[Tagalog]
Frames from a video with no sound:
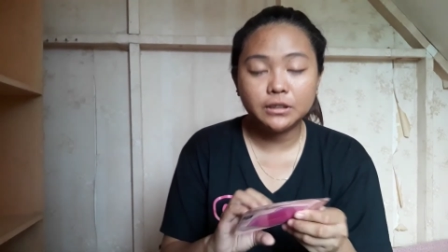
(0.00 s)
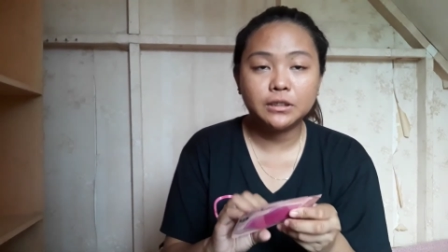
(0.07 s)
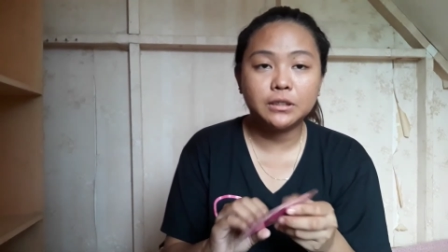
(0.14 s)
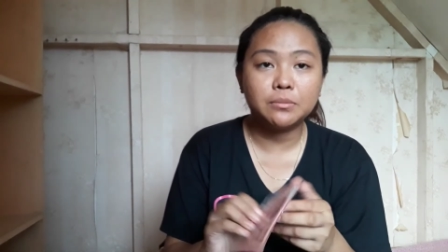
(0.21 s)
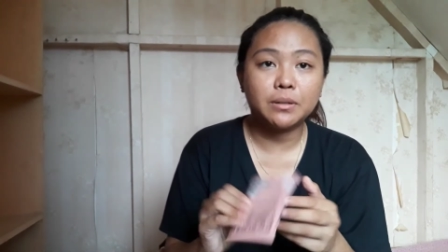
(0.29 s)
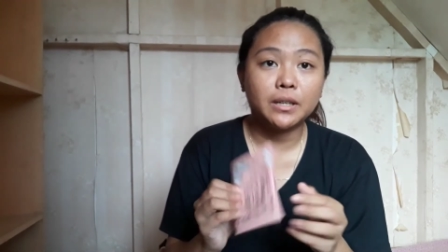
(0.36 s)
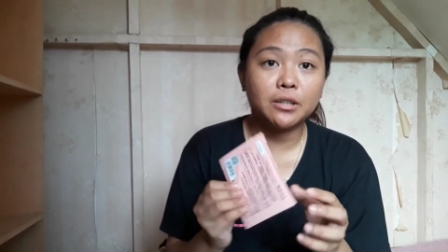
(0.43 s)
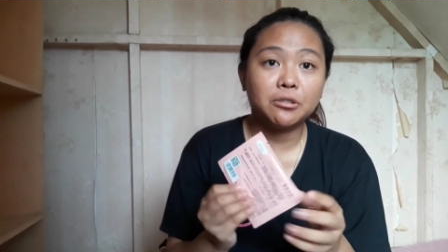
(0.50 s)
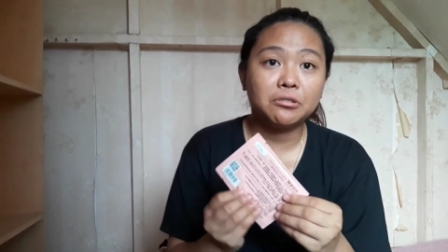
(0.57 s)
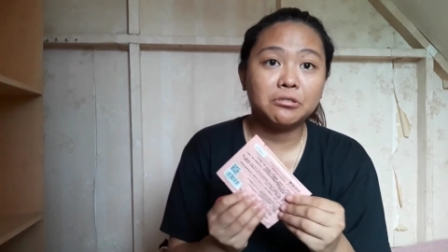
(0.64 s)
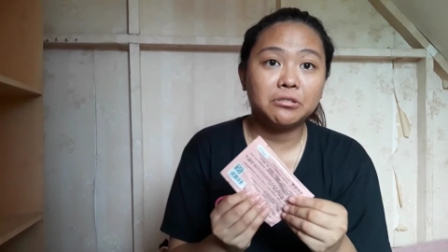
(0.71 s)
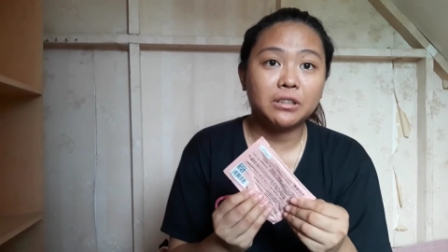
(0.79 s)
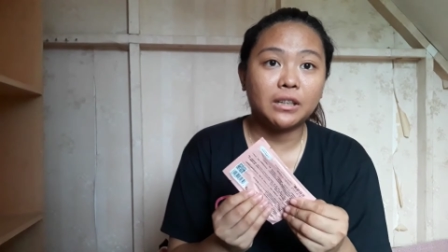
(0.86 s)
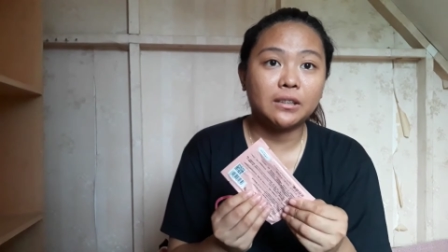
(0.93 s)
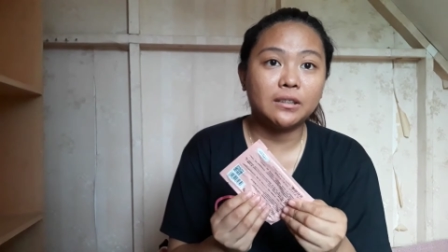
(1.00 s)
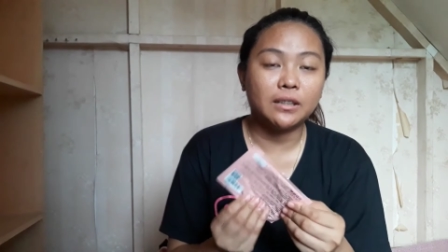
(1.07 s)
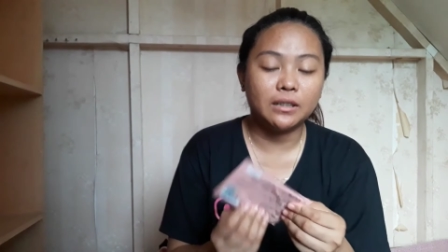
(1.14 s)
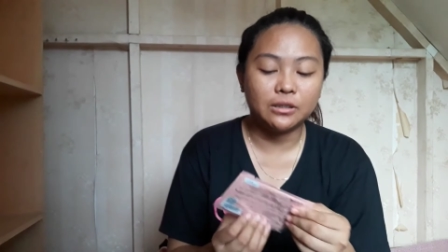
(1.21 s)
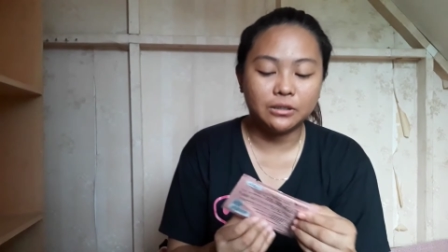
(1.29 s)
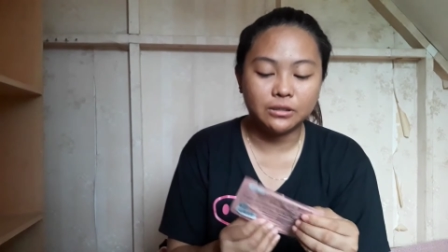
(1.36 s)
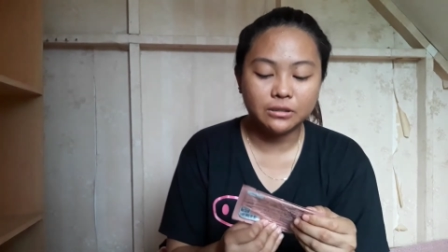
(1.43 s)
Di ba ganun yung trend
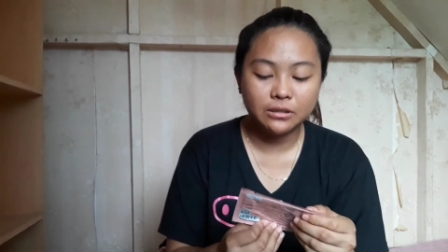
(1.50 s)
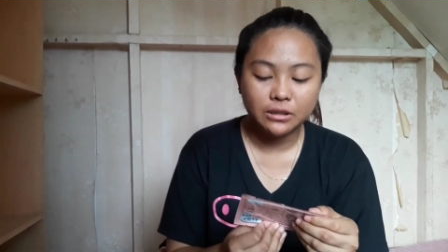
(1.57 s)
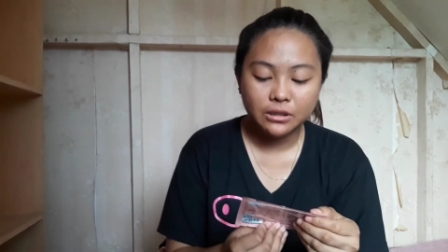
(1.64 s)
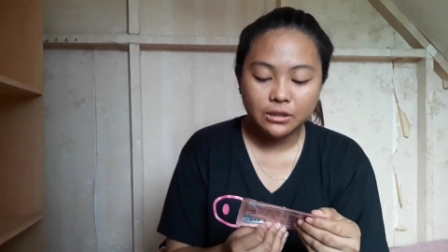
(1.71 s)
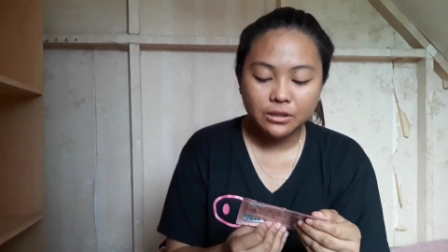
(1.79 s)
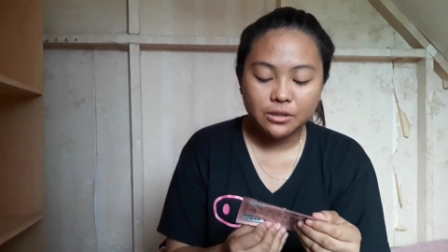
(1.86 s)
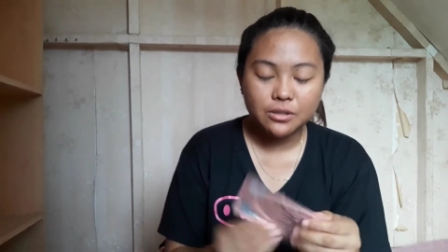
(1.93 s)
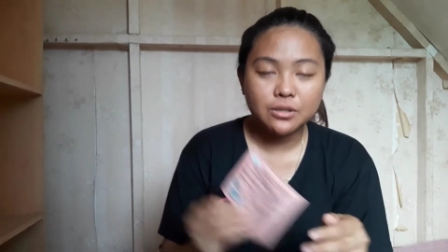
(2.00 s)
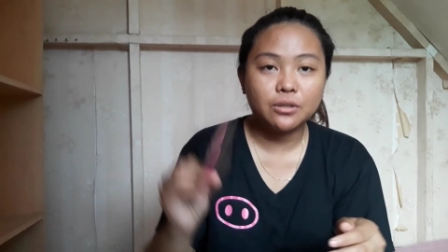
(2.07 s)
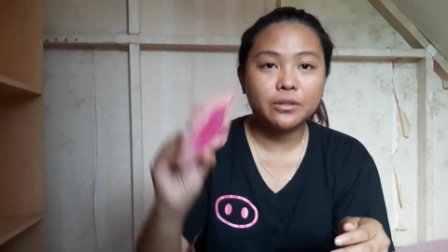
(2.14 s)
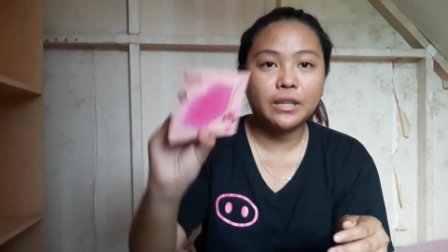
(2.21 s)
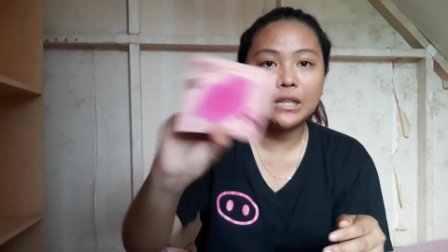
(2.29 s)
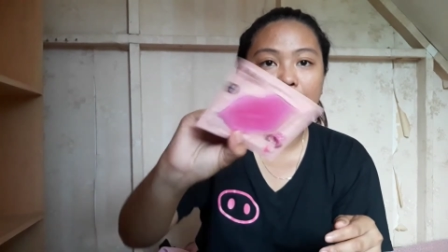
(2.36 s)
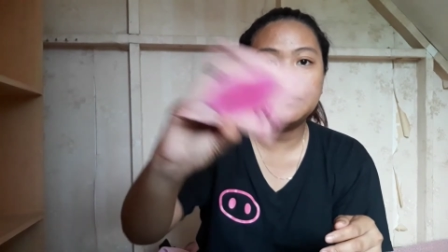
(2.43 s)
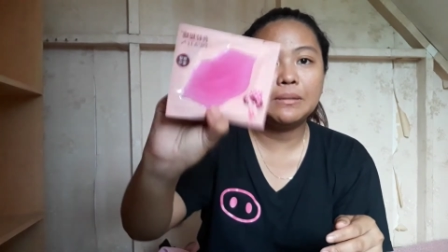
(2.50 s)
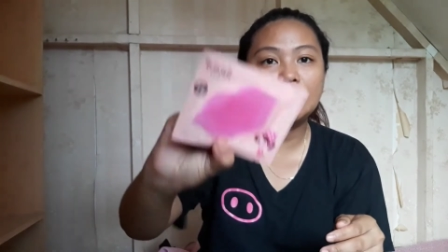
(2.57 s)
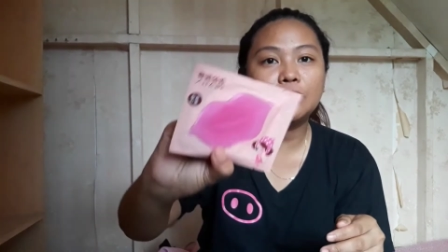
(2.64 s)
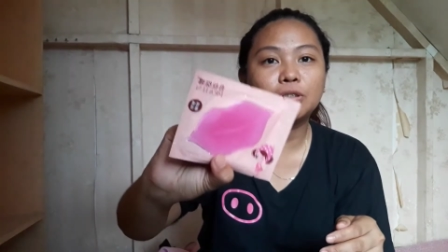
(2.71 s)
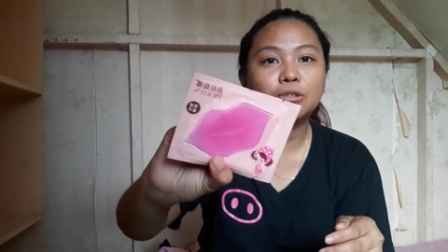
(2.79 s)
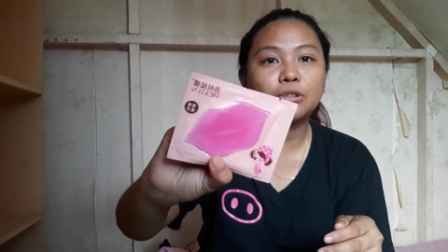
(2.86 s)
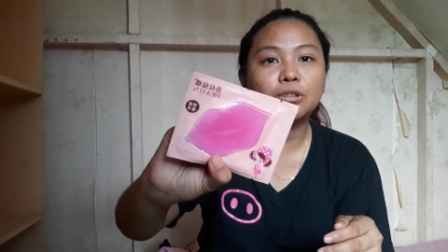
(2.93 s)
ngayon? So, yan, nabili
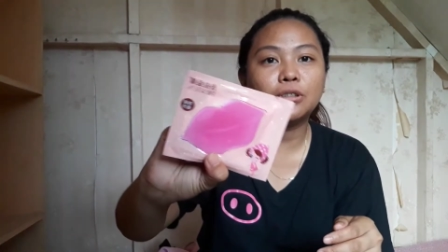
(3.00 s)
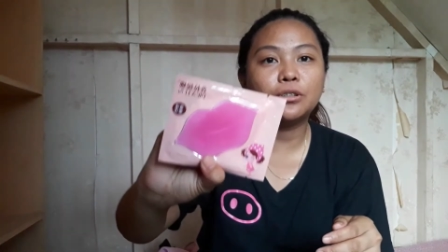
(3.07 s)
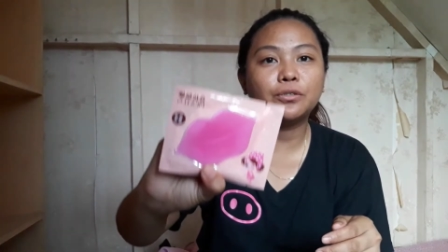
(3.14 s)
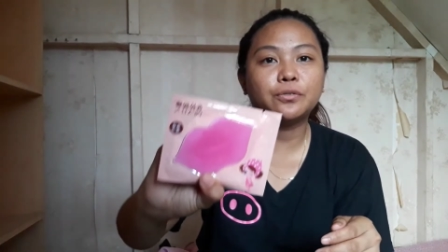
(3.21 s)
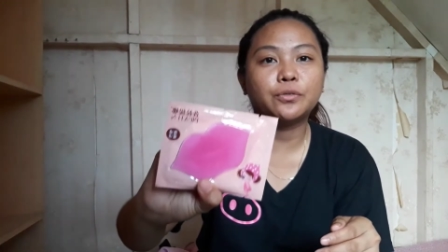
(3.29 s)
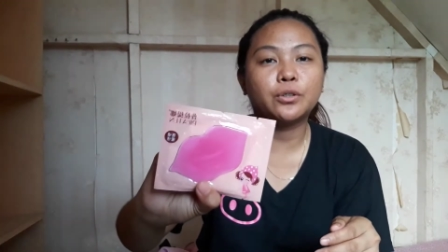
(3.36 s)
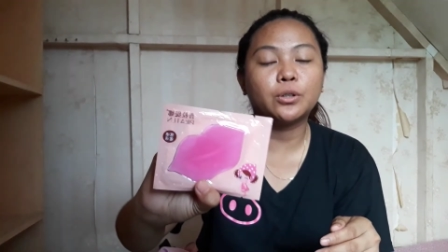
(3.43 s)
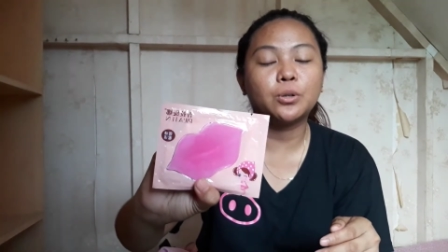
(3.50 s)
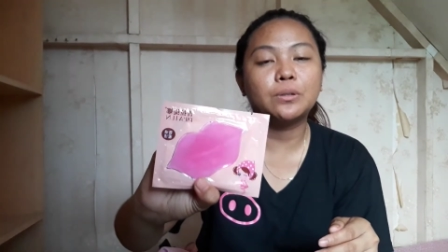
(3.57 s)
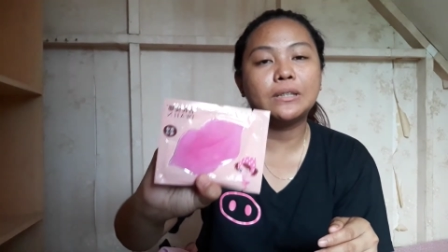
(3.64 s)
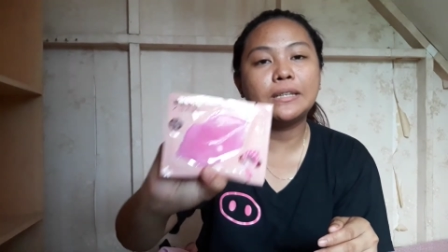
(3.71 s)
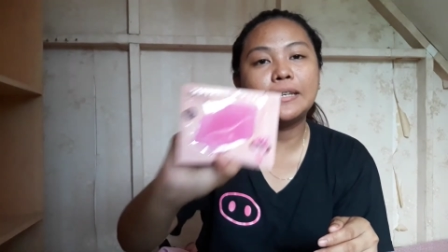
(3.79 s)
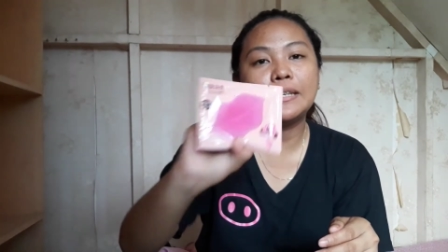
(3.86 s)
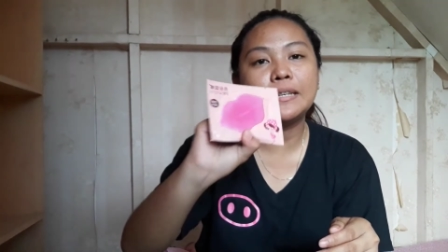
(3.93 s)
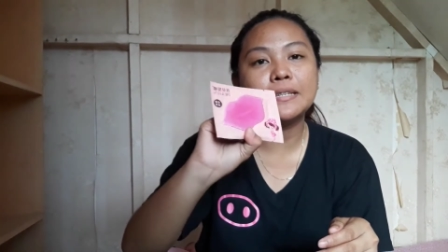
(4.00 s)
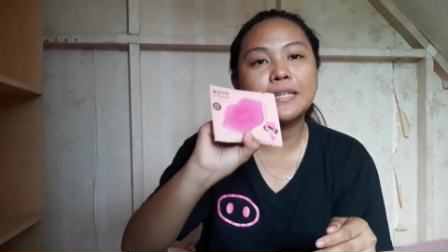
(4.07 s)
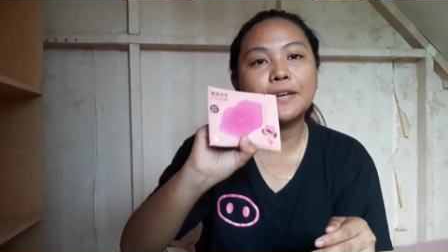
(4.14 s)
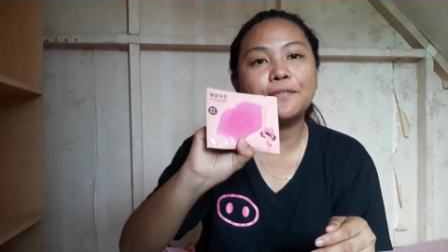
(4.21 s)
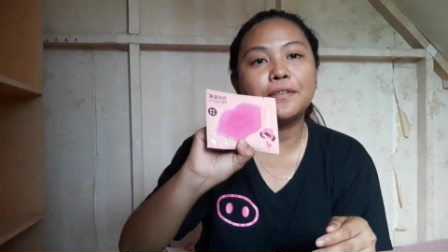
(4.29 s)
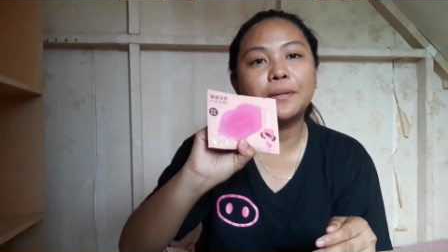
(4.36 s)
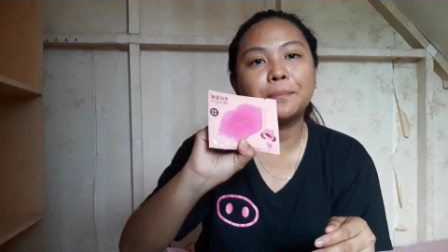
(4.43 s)
ko to for only
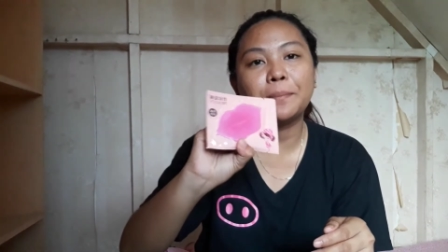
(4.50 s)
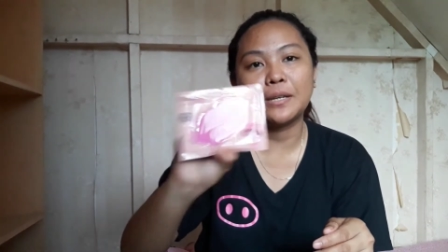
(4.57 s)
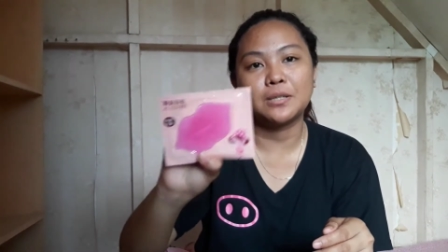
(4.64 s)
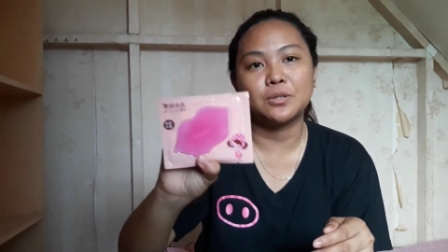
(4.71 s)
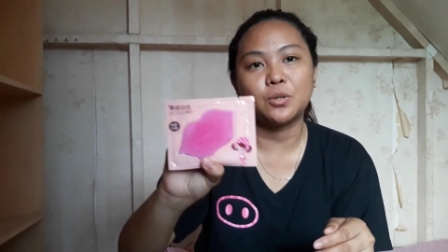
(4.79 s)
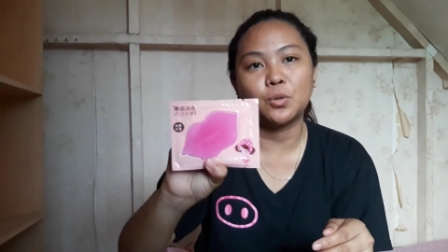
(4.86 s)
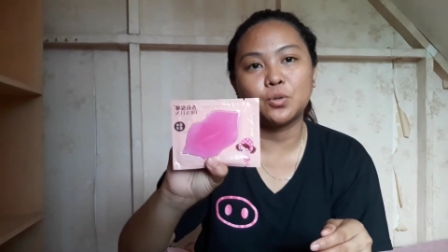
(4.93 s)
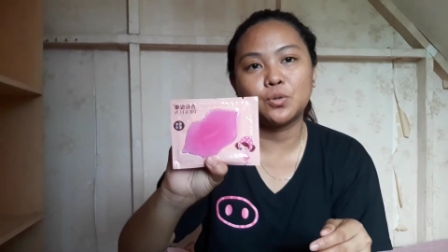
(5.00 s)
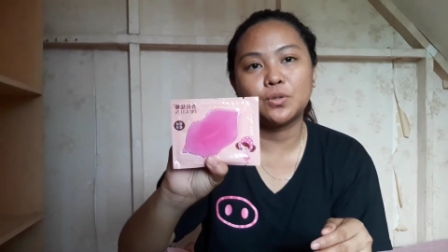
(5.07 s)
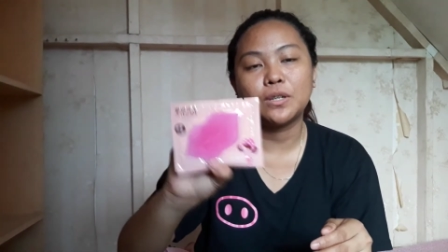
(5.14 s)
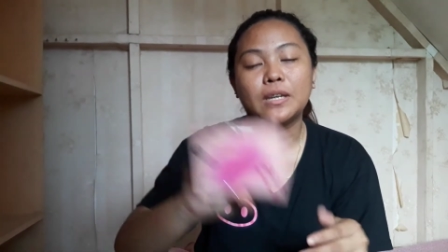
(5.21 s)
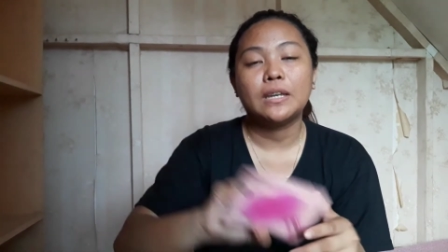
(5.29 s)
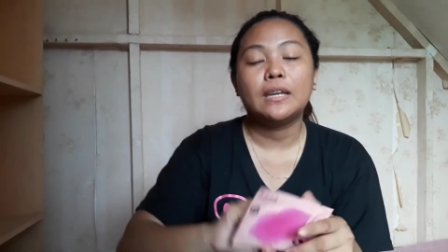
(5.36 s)
7 pesos.